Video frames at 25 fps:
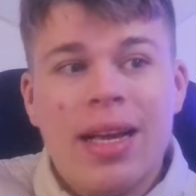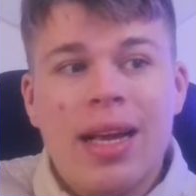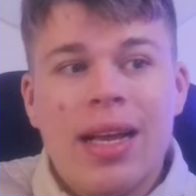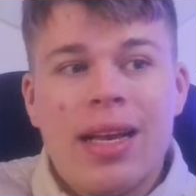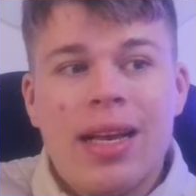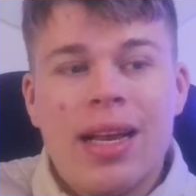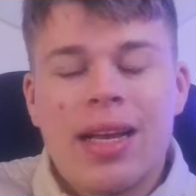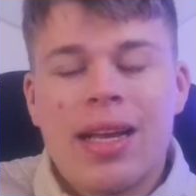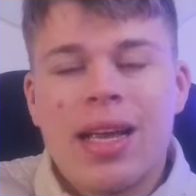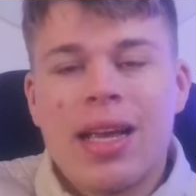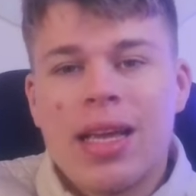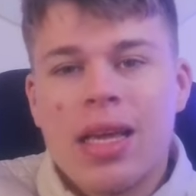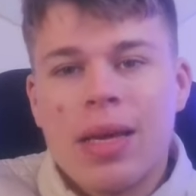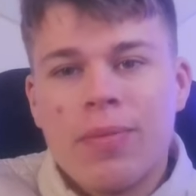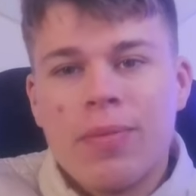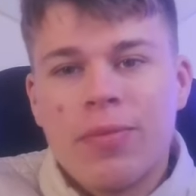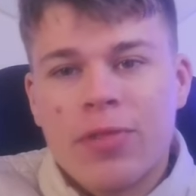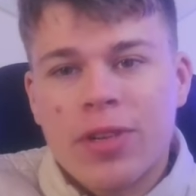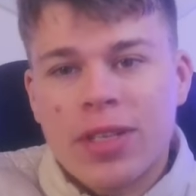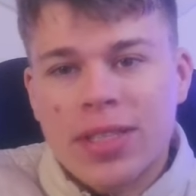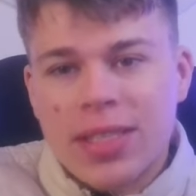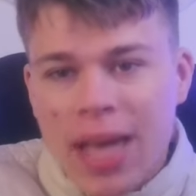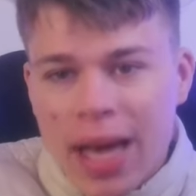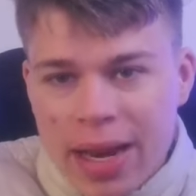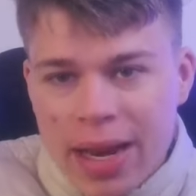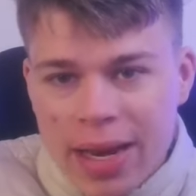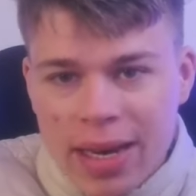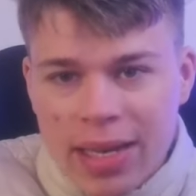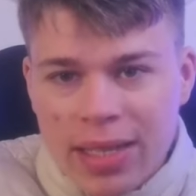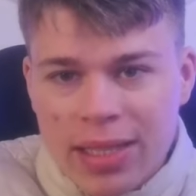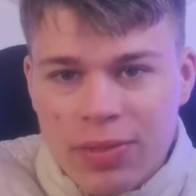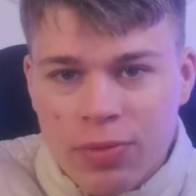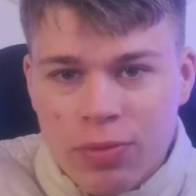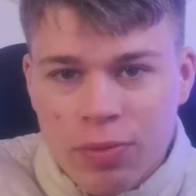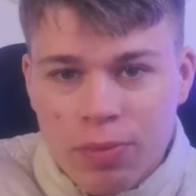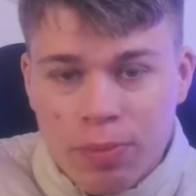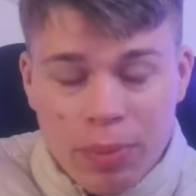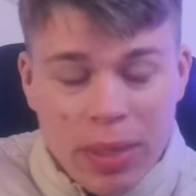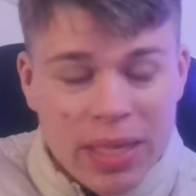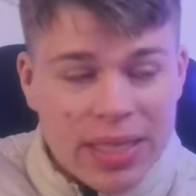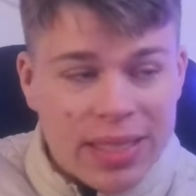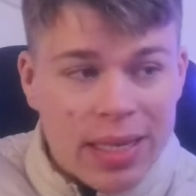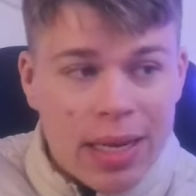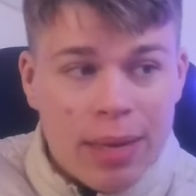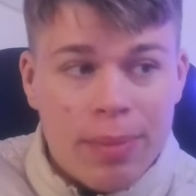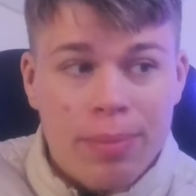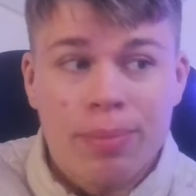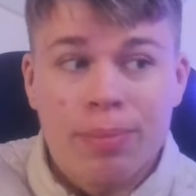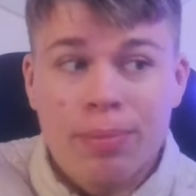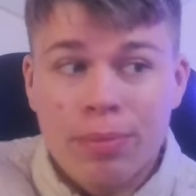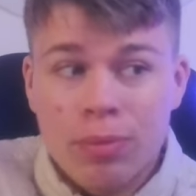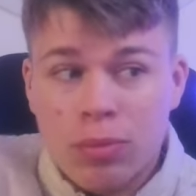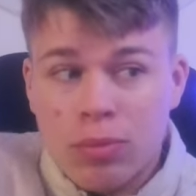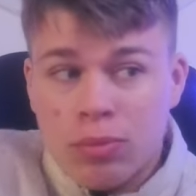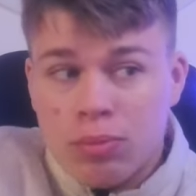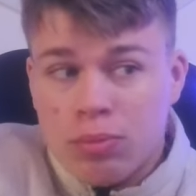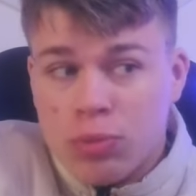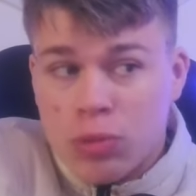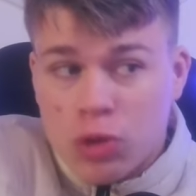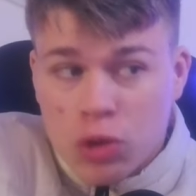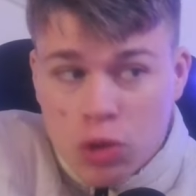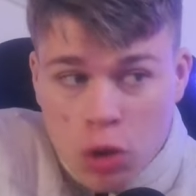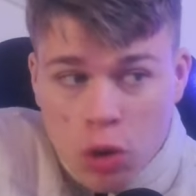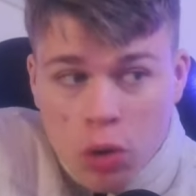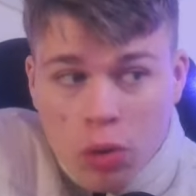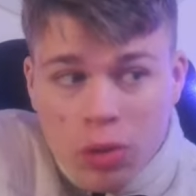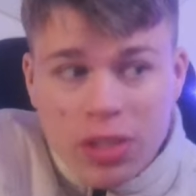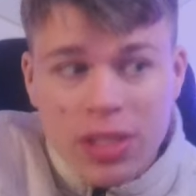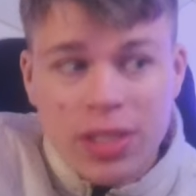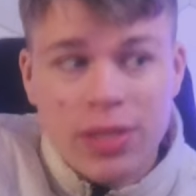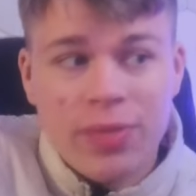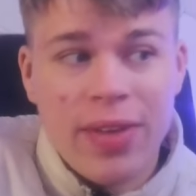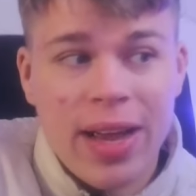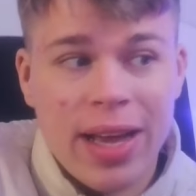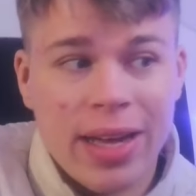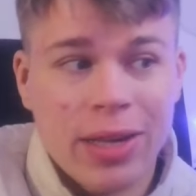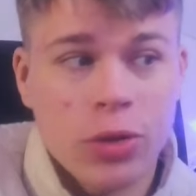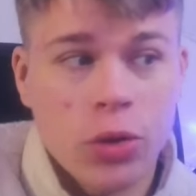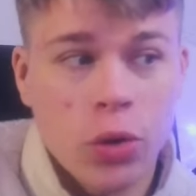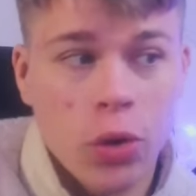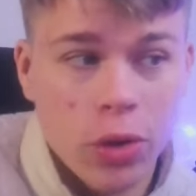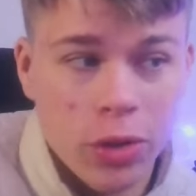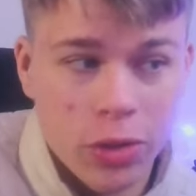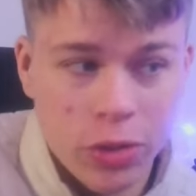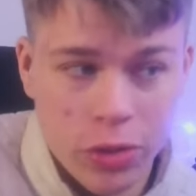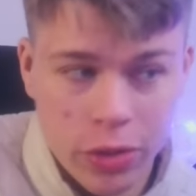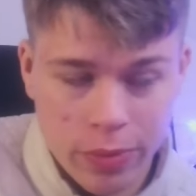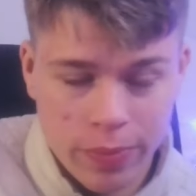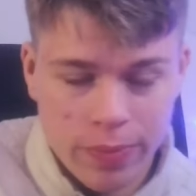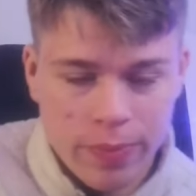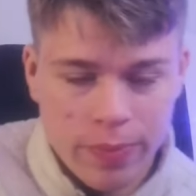der gegebenenfalls anders besser hm, genutzt werden könnte.